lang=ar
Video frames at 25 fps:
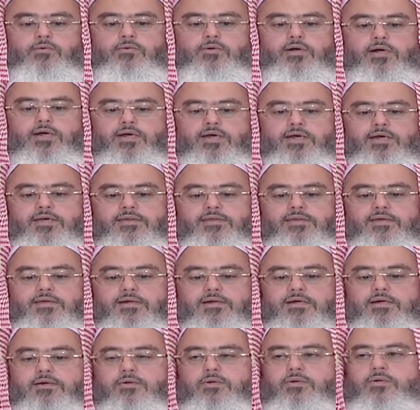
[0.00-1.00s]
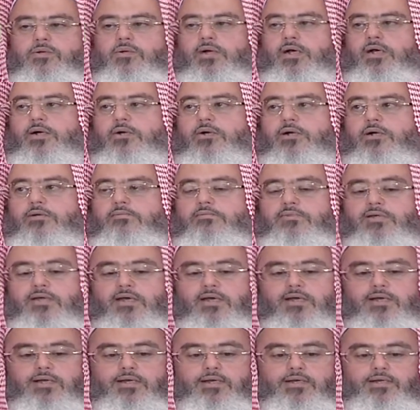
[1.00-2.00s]
وهذا قول عوام
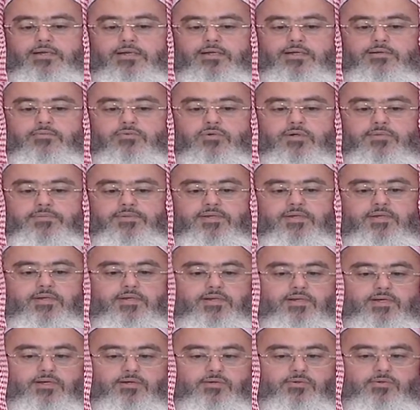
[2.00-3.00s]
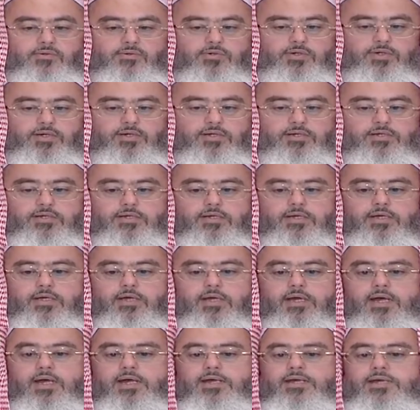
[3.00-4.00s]
اهل العلم وبه نقول
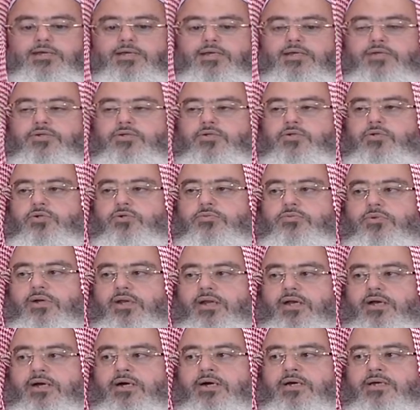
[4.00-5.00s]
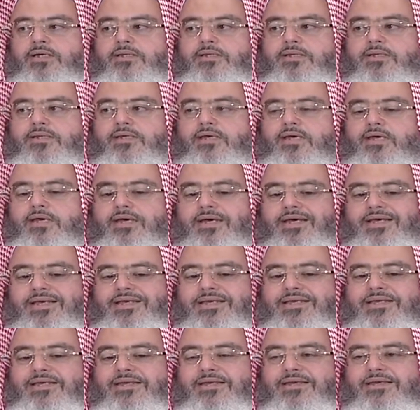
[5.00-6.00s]
ان الجنب والحائض
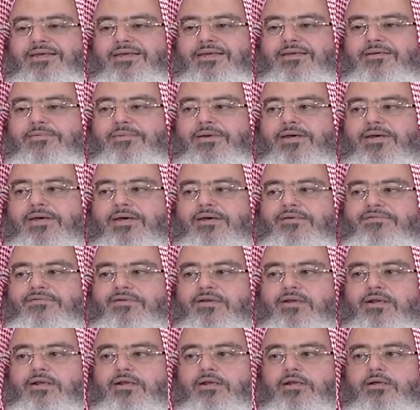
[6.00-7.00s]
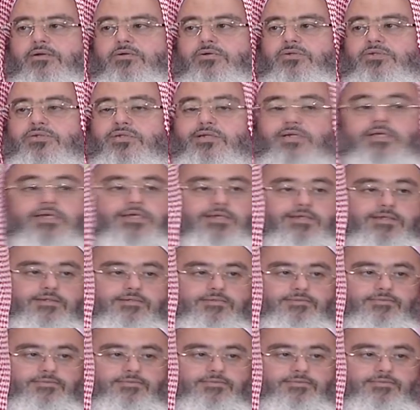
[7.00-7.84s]
كغيرهما في الغسل